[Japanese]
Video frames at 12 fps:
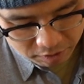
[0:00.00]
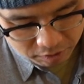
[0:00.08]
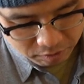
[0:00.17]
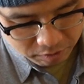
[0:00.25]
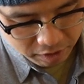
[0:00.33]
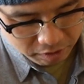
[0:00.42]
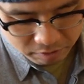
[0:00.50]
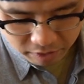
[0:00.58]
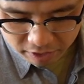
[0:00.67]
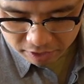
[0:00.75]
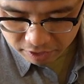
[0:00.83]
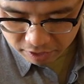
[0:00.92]
あと何やろこ
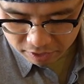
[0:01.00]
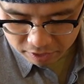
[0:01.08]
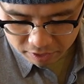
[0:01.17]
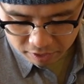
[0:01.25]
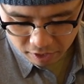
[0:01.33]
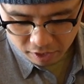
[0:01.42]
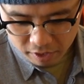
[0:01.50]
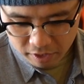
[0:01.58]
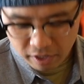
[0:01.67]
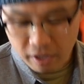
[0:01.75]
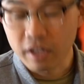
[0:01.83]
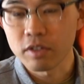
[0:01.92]
れ、
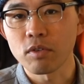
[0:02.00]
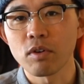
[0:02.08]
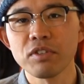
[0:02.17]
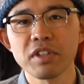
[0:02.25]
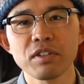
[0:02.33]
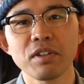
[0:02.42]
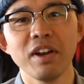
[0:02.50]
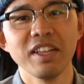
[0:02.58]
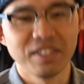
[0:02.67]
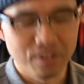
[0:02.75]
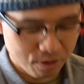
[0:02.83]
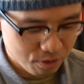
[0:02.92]

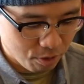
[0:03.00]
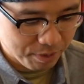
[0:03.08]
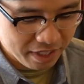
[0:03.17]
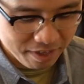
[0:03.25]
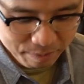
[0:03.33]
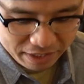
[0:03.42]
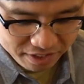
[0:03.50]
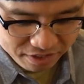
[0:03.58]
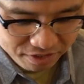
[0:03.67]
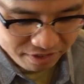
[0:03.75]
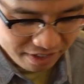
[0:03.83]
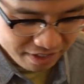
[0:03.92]
コンタクトレンズを予備で3
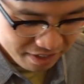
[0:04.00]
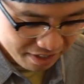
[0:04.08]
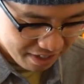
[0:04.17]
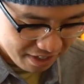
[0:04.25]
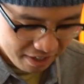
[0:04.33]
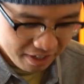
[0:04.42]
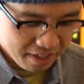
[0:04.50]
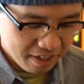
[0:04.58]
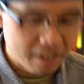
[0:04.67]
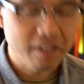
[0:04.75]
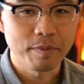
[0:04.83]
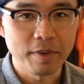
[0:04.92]
つとか言って
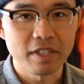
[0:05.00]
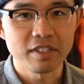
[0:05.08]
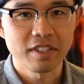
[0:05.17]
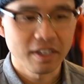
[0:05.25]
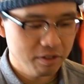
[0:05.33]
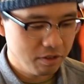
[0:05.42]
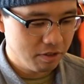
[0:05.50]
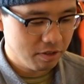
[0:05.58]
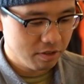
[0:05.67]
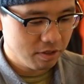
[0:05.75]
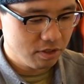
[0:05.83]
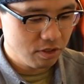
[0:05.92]
入れてます。
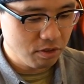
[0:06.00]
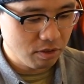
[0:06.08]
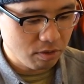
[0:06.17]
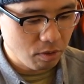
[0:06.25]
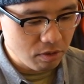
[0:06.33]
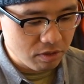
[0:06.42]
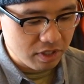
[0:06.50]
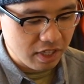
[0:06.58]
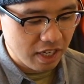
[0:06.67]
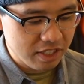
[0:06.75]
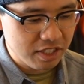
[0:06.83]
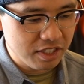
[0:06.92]
ちょっと遠くに
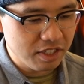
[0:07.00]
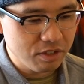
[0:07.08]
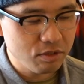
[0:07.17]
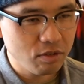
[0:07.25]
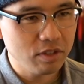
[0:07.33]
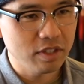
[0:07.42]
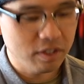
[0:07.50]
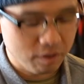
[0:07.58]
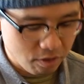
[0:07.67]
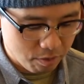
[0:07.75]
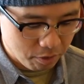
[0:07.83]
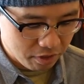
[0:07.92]
走りに行く時に
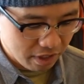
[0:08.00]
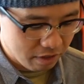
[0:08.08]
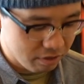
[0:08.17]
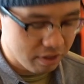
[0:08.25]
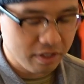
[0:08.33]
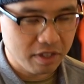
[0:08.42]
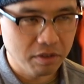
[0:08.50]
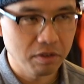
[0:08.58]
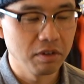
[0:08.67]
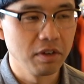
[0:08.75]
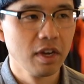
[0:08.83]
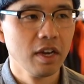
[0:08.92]
これ持っていくんですけど、